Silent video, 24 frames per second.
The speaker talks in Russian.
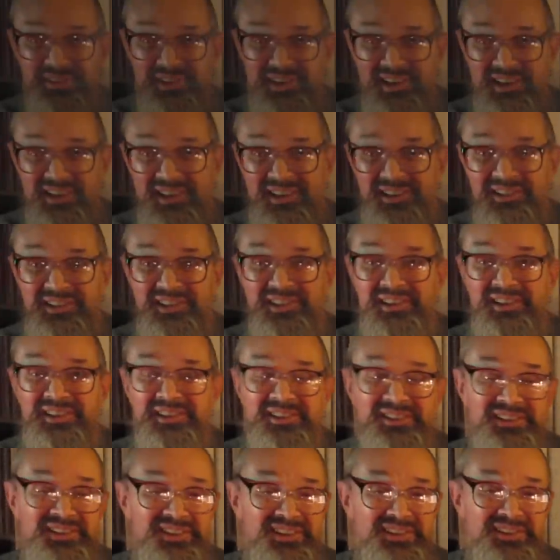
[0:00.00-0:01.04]
вероятно,
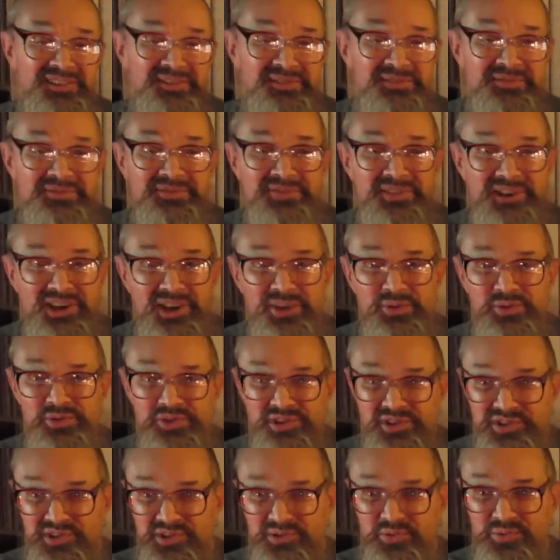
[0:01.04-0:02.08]
или в
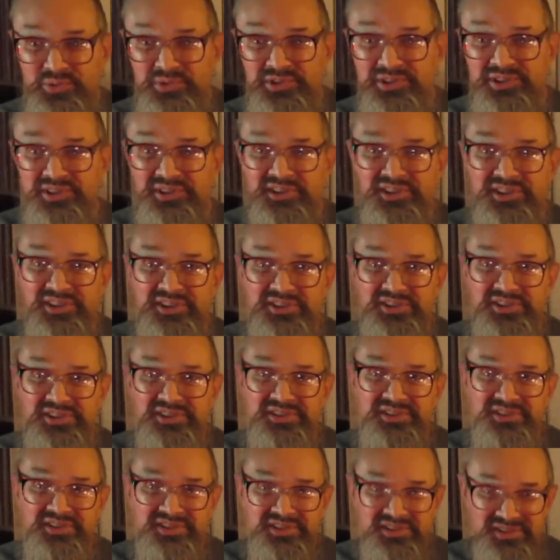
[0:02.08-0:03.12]
хороших студиях, даже
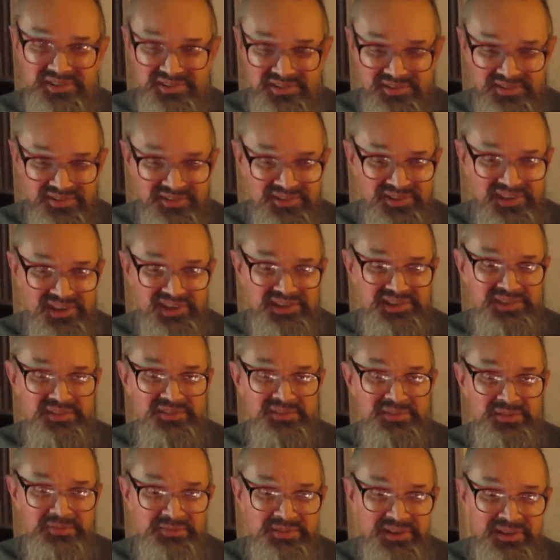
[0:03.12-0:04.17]
с э,
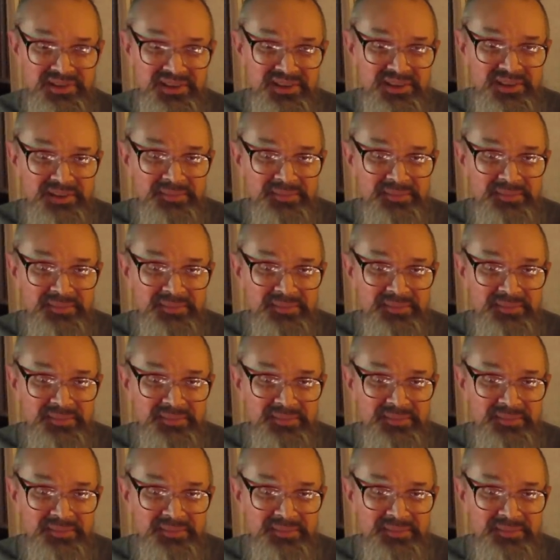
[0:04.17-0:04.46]
красивыми